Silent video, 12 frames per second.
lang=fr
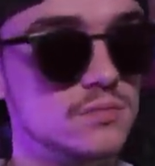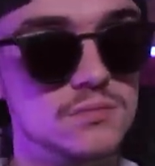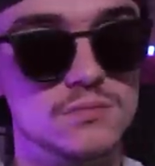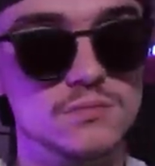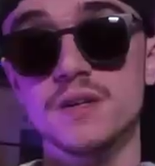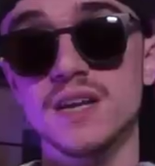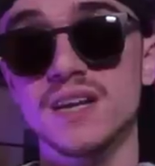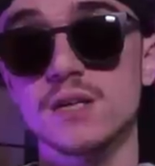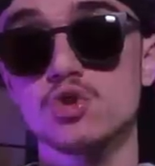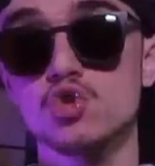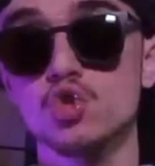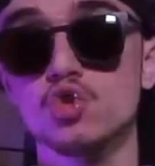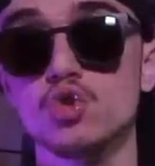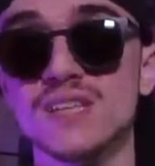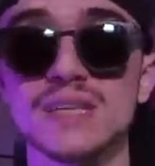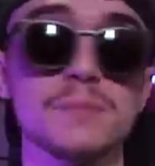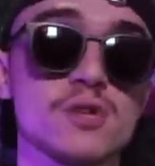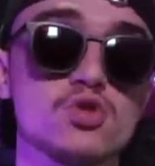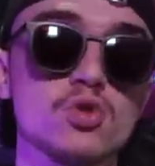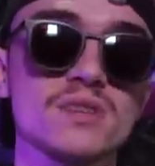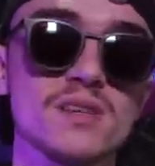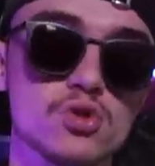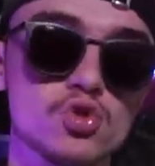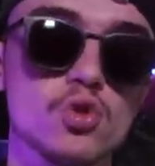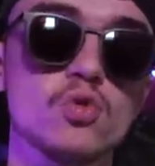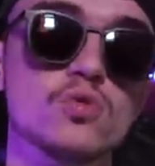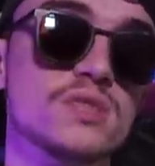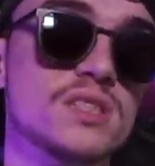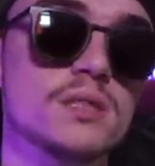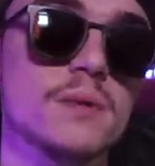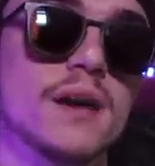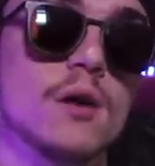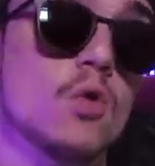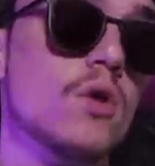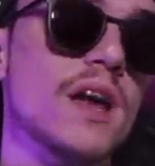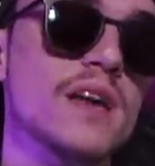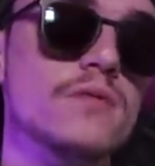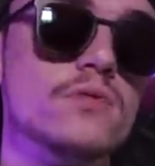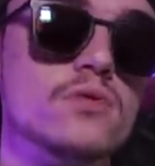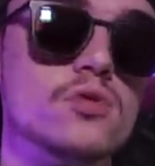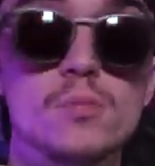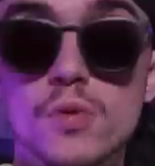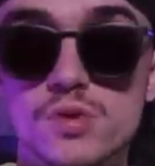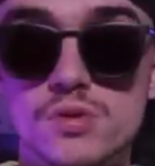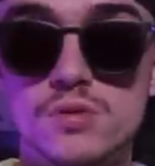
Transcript: Mais enfin, la question de l'adaptation des sons aussi ben, au live se pose.